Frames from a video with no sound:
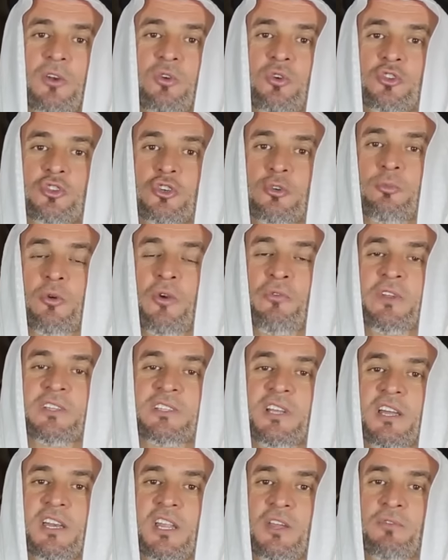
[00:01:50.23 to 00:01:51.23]
الكتب وفي
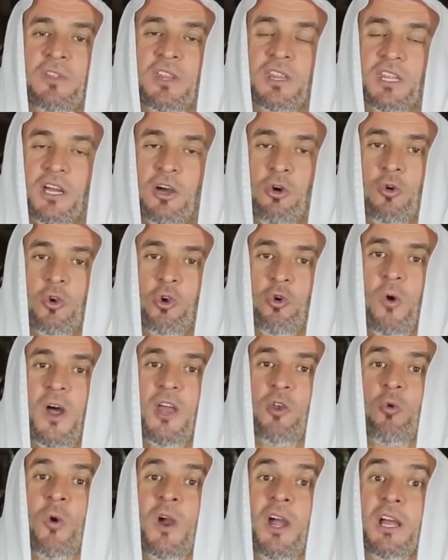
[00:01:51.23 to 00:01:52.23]
تعريف الذوق
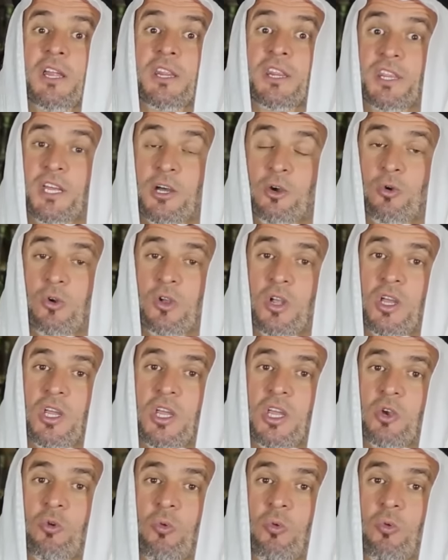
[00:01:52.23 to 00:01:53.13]
وأنواع الذوق